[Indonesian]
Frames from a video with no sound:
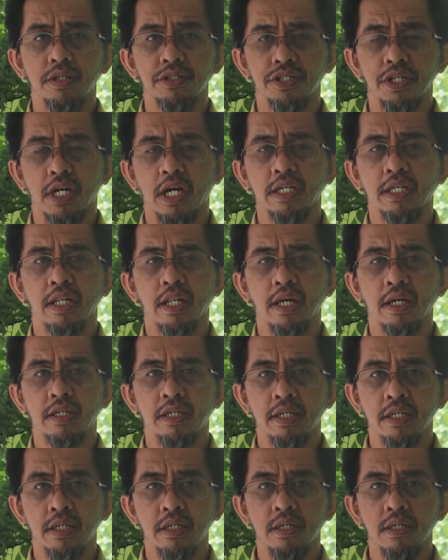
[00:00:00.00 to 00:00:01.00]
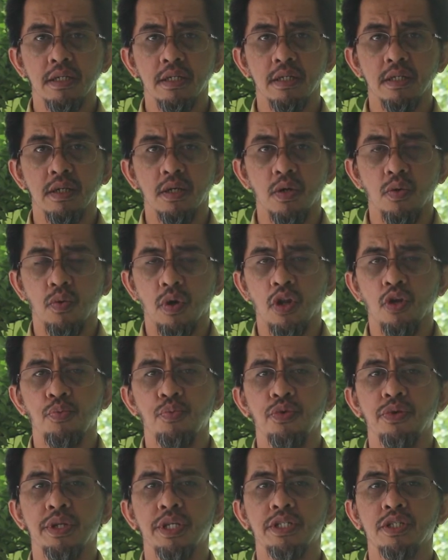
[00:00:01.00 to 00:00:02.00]
sekali lagi
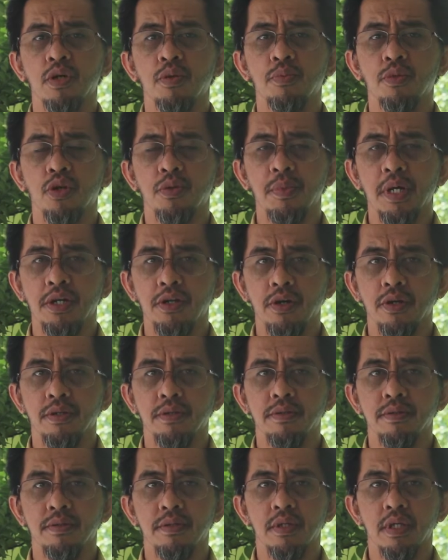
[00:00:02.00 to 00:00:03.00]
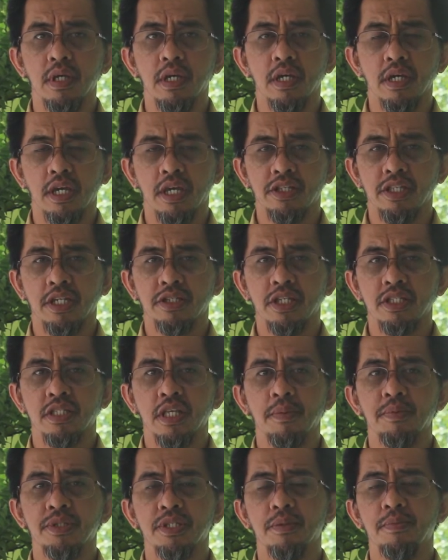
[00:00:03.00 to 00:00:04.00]
walaupun di saum Ramadan, kita
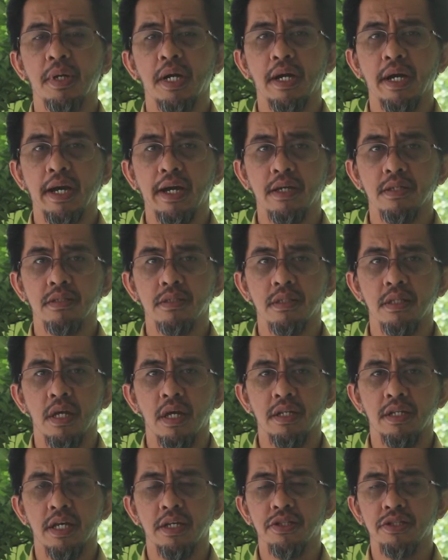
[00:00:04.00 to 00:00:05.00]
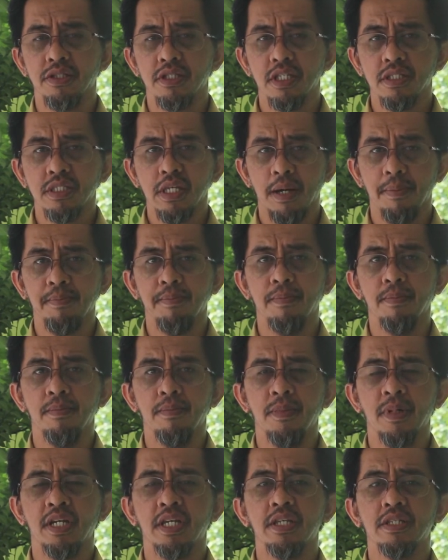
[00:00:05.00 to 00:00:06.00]
tetap semangat dan tetap
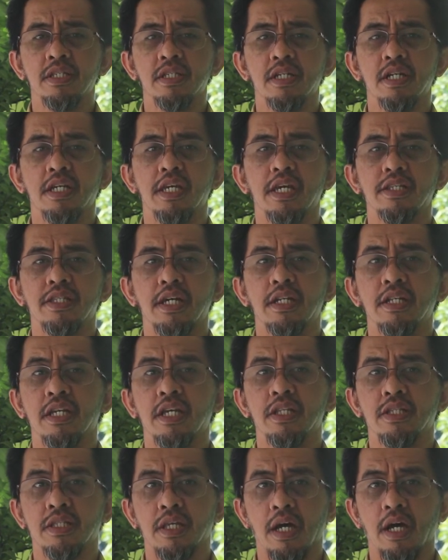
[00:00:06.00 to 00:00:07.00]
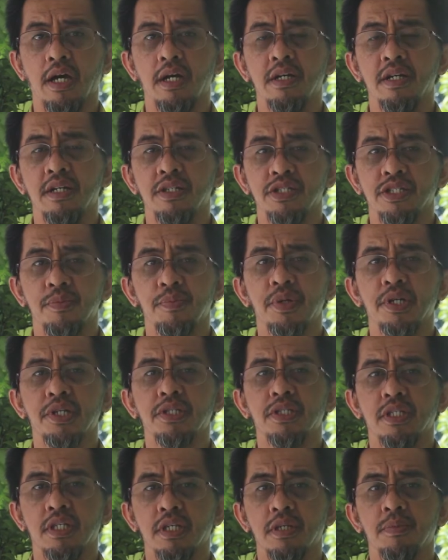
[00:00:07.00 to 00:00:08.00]
mengisi kegiatan kita
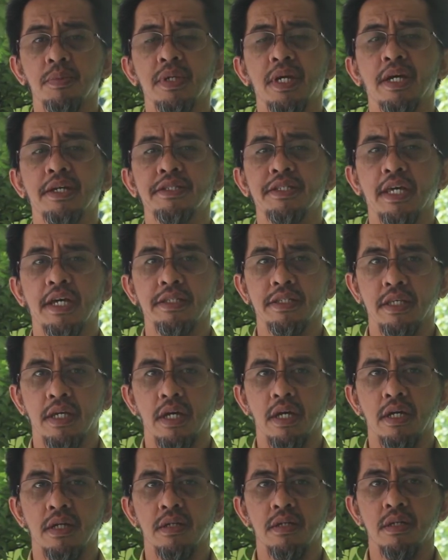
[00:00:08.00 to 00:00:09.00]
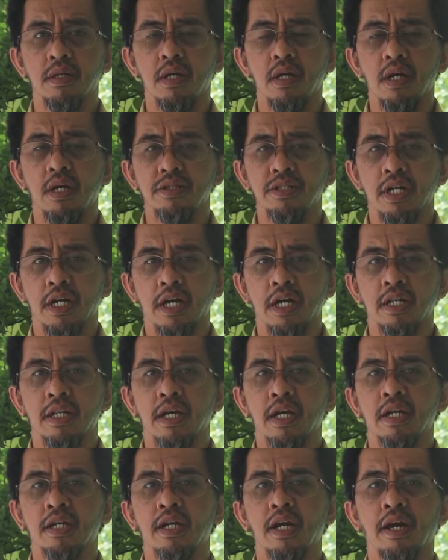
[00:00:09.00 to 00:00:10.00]
seperti biasanya.
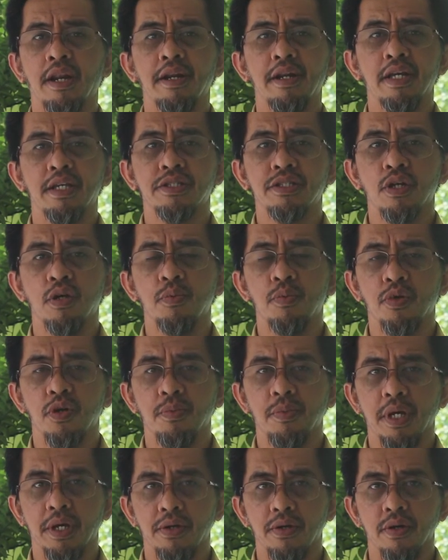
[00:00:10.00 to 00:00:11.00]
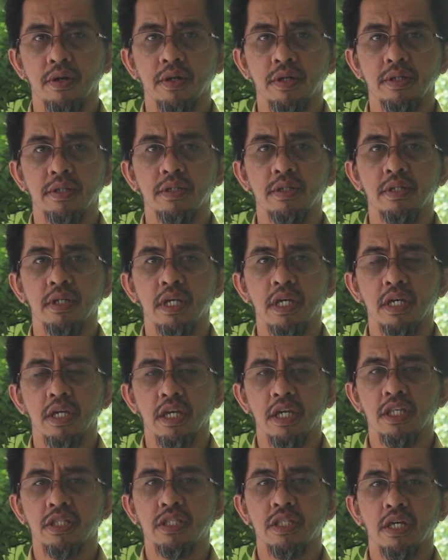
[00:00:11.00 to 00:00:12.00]
Janganlah karena saum Ramadan
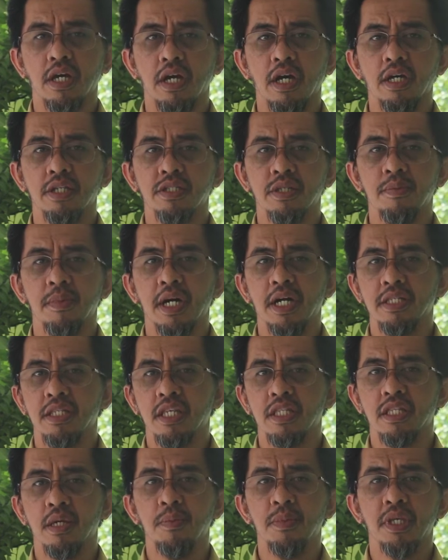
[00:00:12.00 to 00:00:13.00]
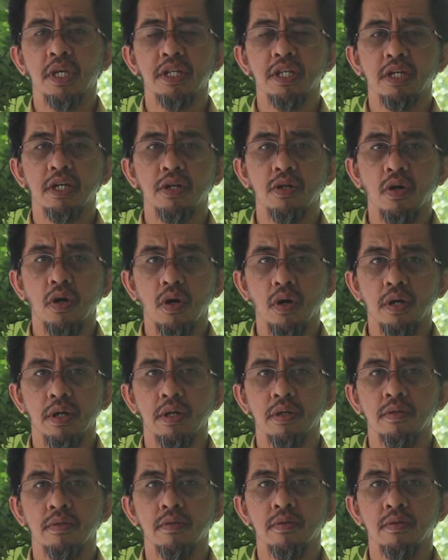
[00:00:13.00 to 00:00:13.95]
kita semangat kita menjadi kendor,